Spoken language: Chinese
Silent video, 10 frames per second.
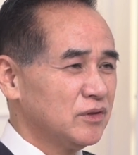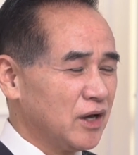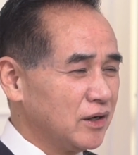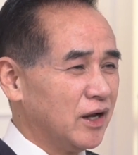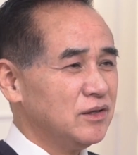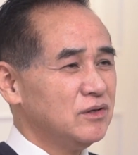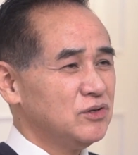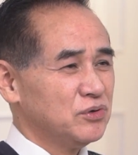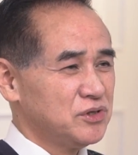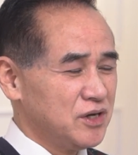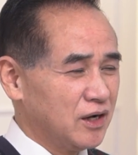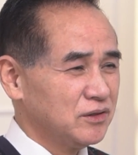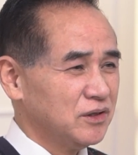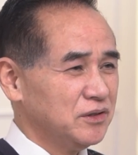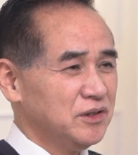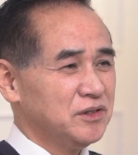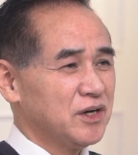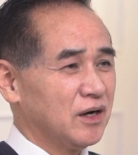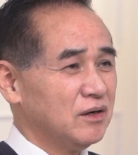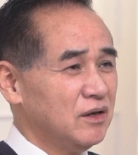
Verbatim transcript: 当然就相得益彰。